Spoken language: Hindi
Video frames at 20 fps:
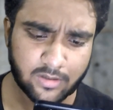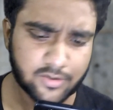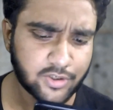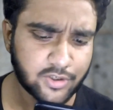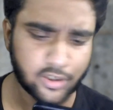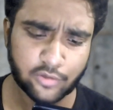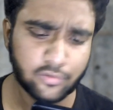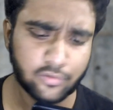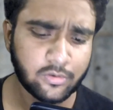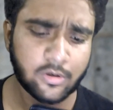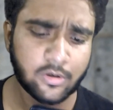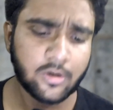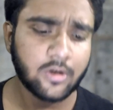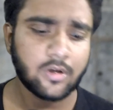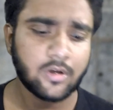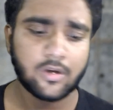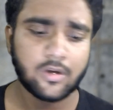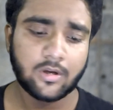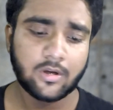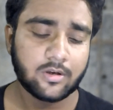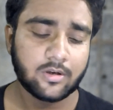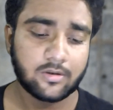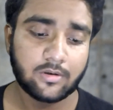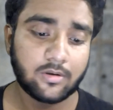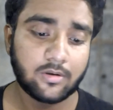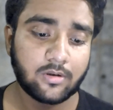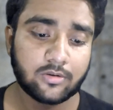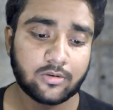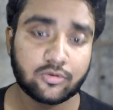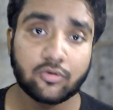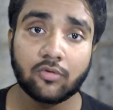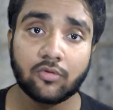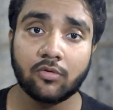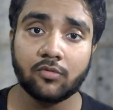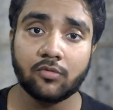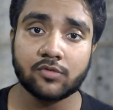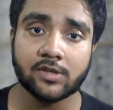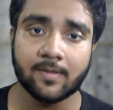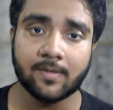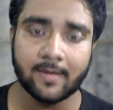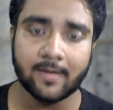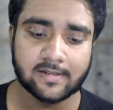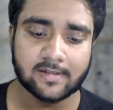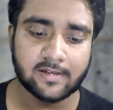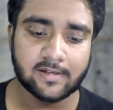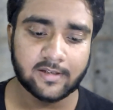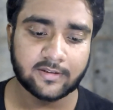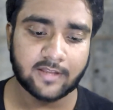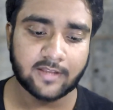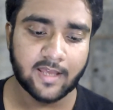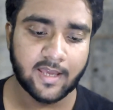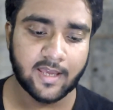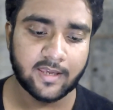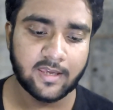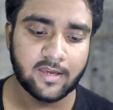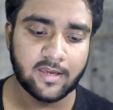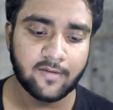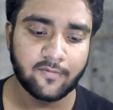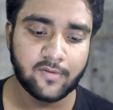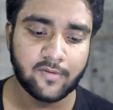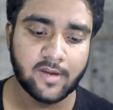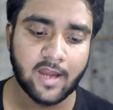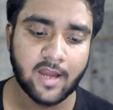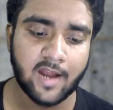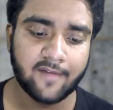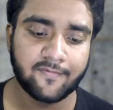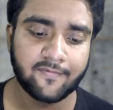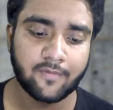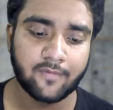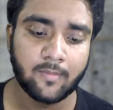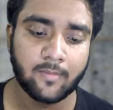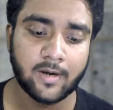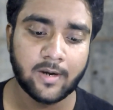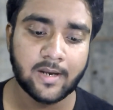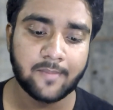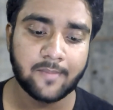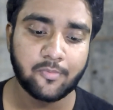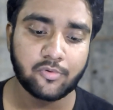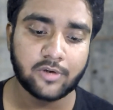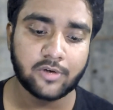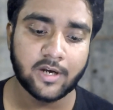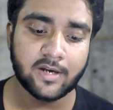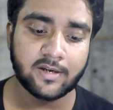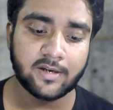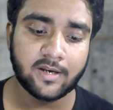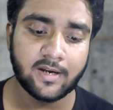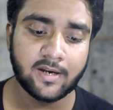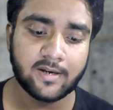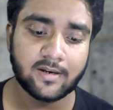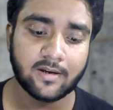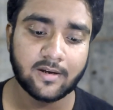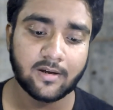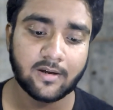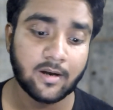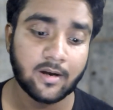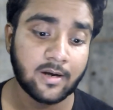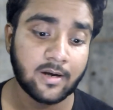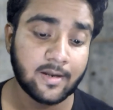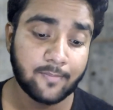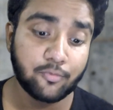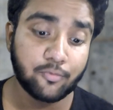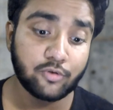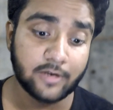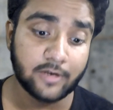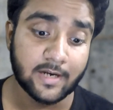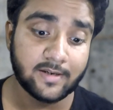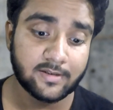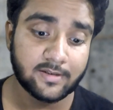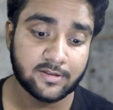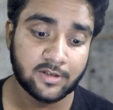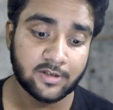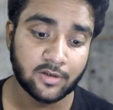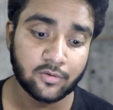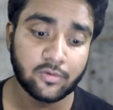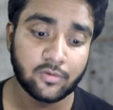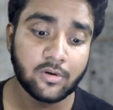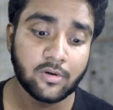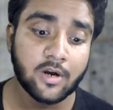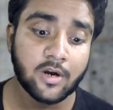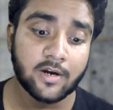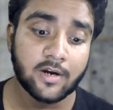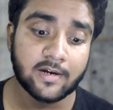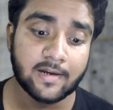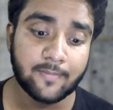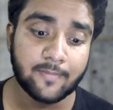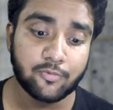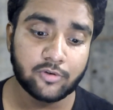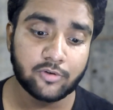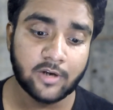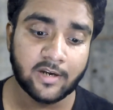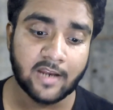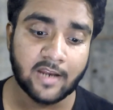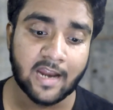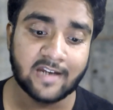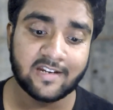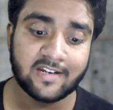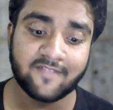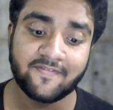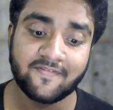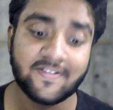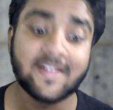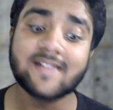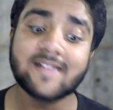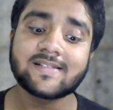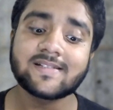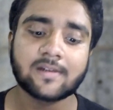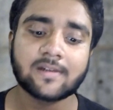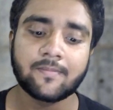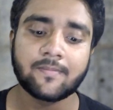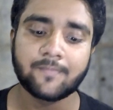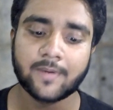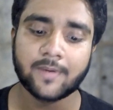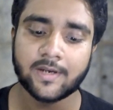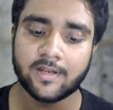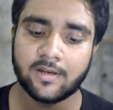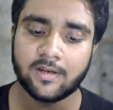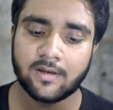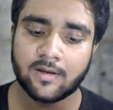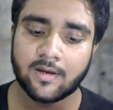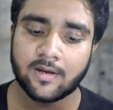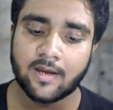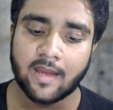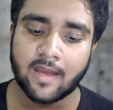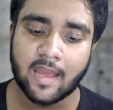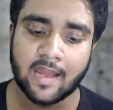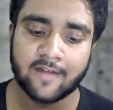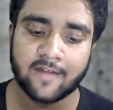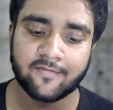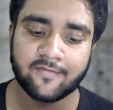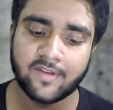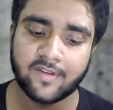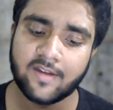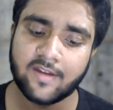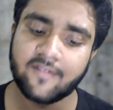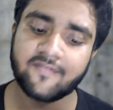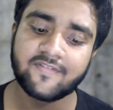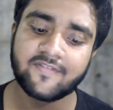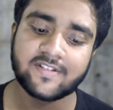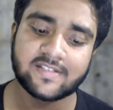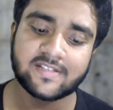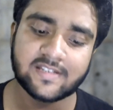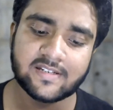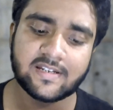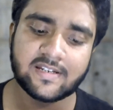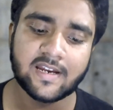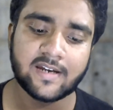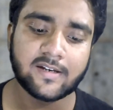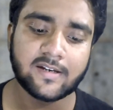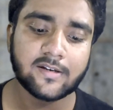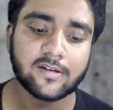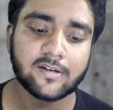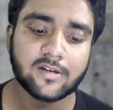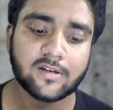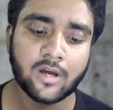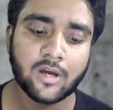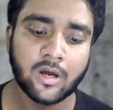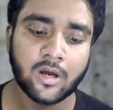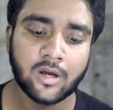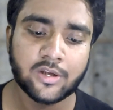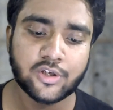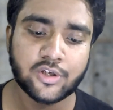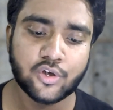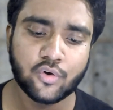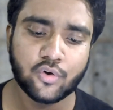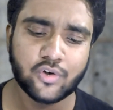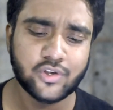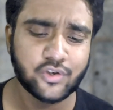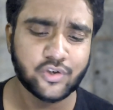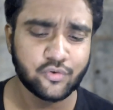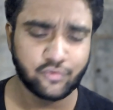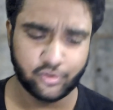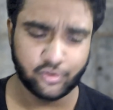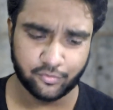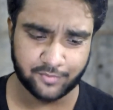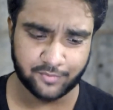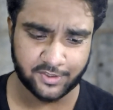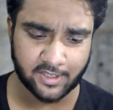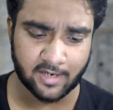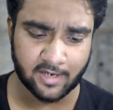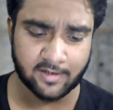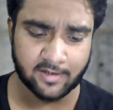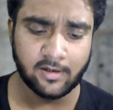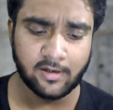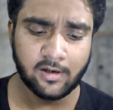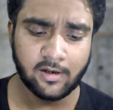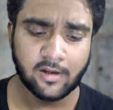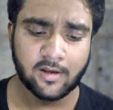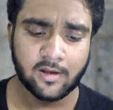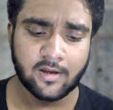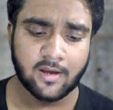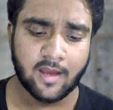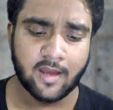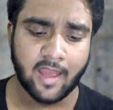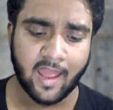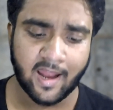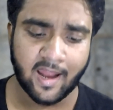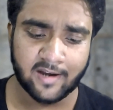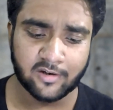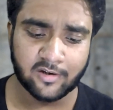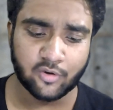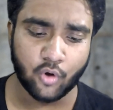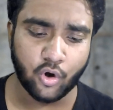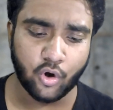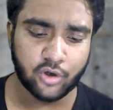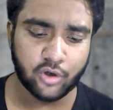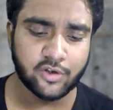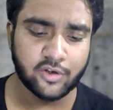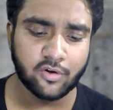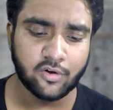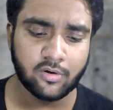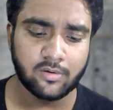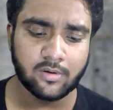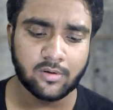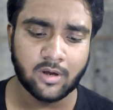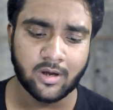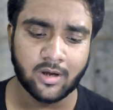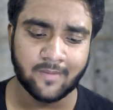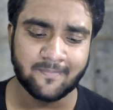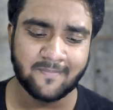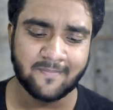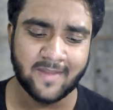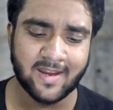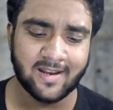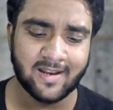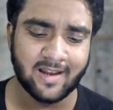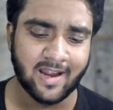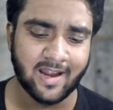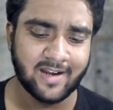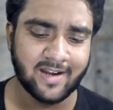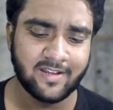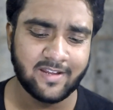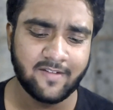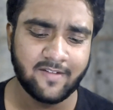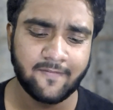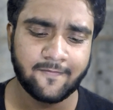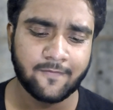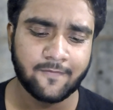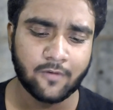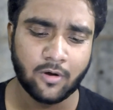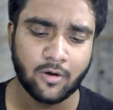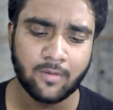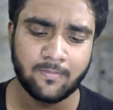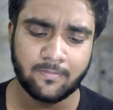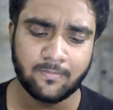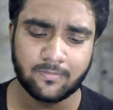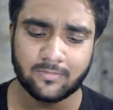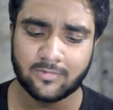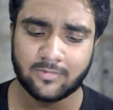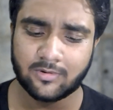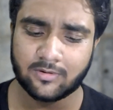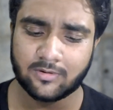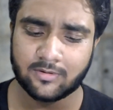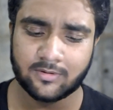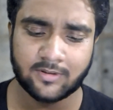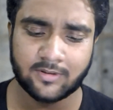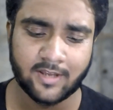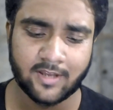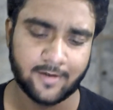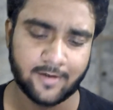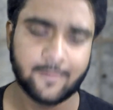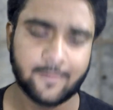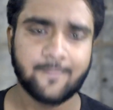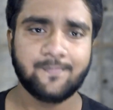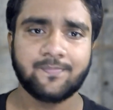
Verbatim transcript: चलो तो उसके बाद सर लिखते हैं कि वी आर फ्रॉम अ रेपुटेटेड रेपुटेड चलो रेपुटेड एंटी वी कंपनी एंड वी विजिटेड योर यूट्यूब चैनल एंड गॉट योर मेल आईडी फ्रॉम देयर